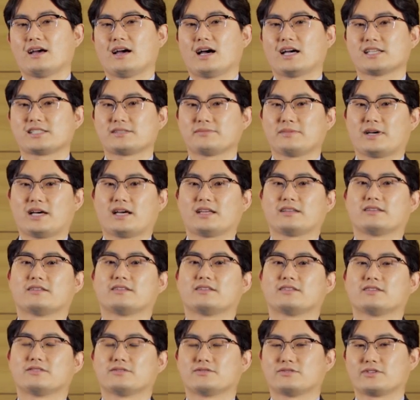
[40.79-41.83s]
하지만
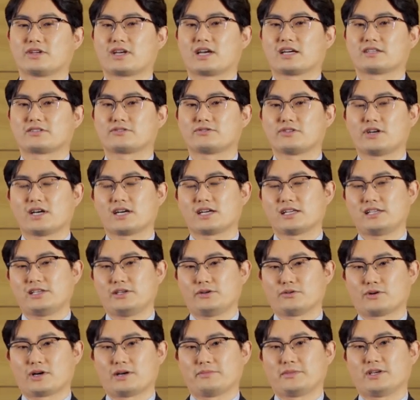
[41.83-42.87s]
우리가 수학을
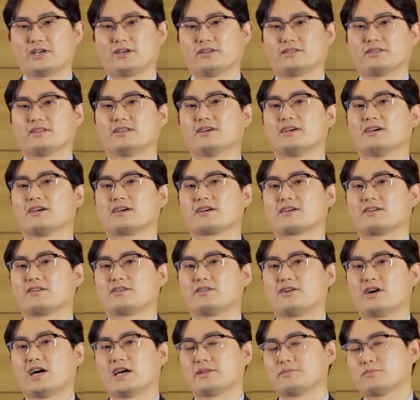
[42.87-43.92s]
이용하면
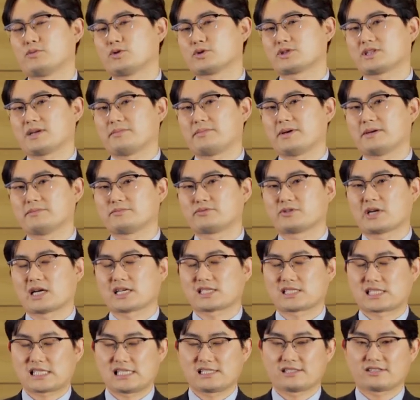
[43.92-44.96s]
그러한 복잡한
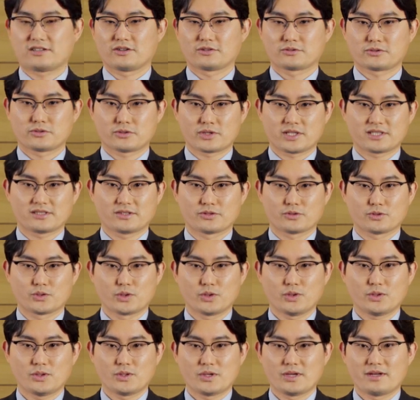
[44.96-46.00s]
불확실성
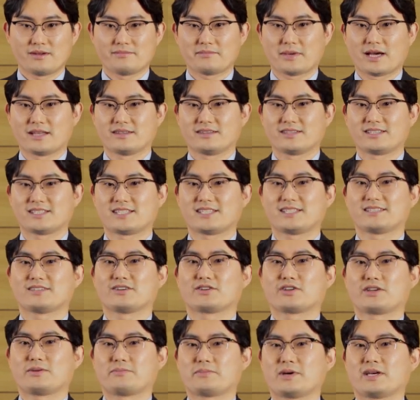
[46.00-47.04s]
속에서도 반드시
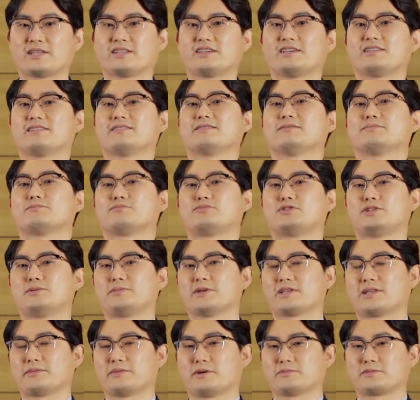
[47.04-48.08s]
성립하는
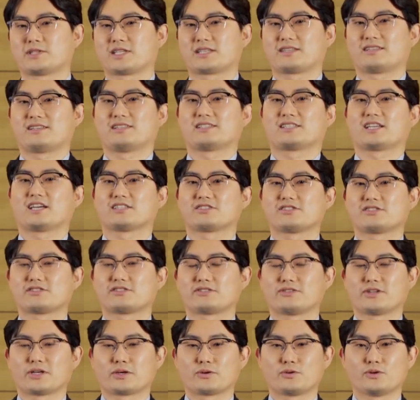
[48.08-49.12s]
불변의 법칙들을 찾을
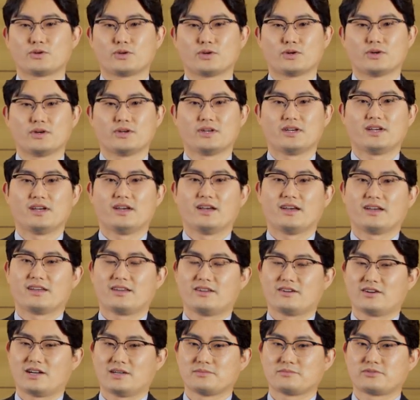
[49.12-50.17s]
수 있고
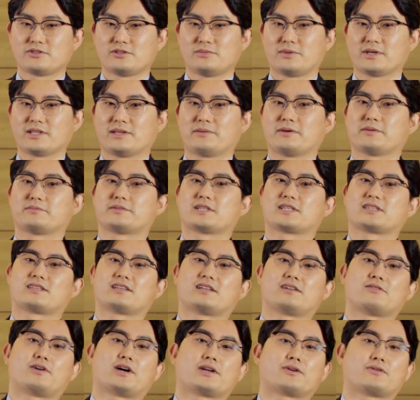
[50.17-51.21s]
이러한 불변의
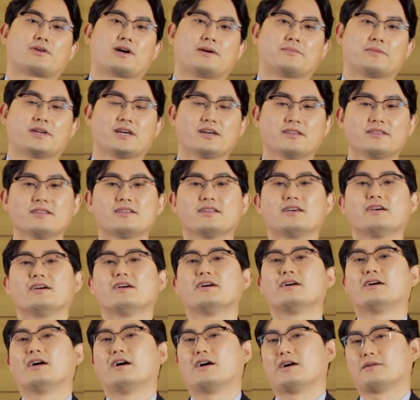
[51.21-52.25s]
법칙들을 활용하면
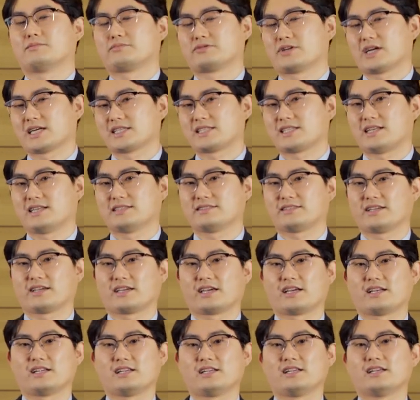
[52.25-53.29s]
어, 불확실한
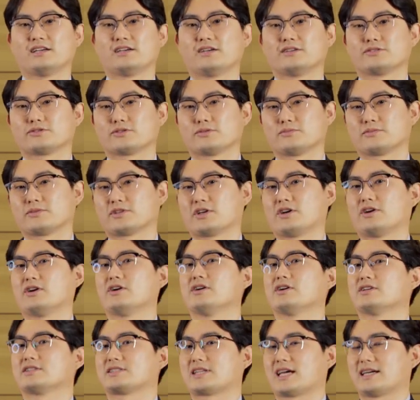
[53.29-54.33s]
세계를 좀
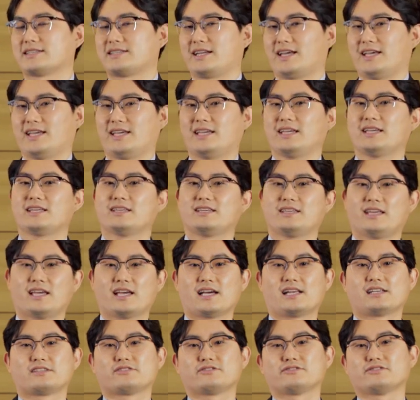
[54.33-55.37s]
더 자세히
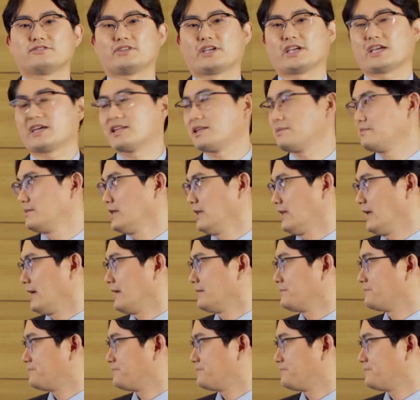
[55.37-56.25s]
이해할 수 있게 됩니다.